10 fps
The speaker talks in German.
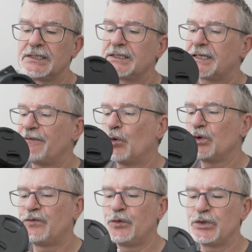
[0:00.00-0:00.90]

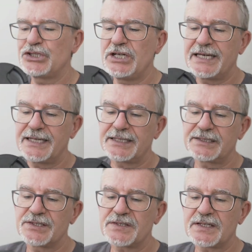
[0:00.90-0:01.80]
Gewohnt Fuji-like
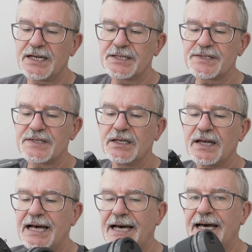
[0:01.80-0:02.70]
das
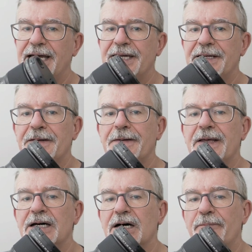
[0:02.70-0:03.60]
Ganze, ein
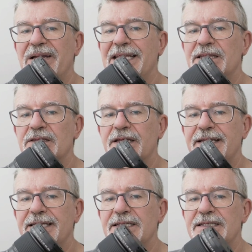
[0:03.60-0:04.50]
äh,
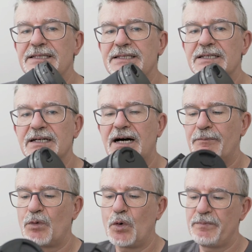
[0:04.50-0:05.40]
Blendenring hier
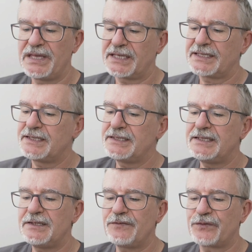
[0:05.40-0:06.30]
am
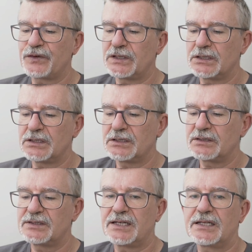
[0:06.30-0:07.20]
Objektiv, äh,
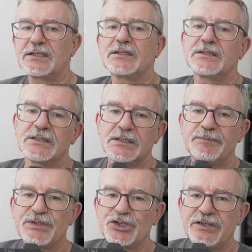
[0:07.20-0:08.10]
dann äh,
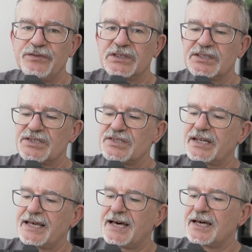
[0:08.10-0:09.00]
beschriftetes
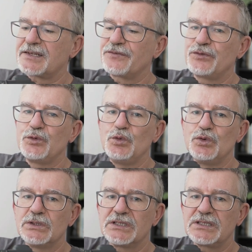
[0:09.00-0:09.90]
Rad
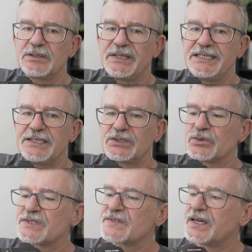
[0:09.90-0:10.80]
für die
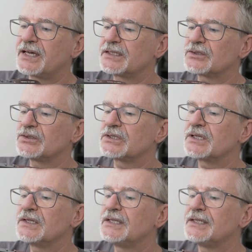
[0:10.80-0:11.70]
Belichtungszeit und
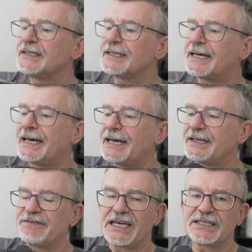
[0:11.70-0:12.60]

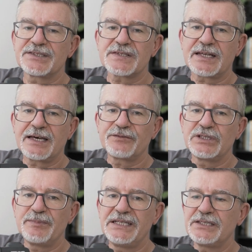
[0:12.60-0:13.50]
ein weiteres Rad für
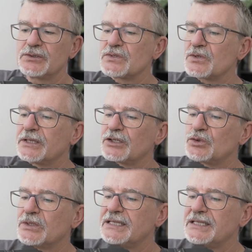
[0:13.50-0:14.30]
die Belichtungskorrektur.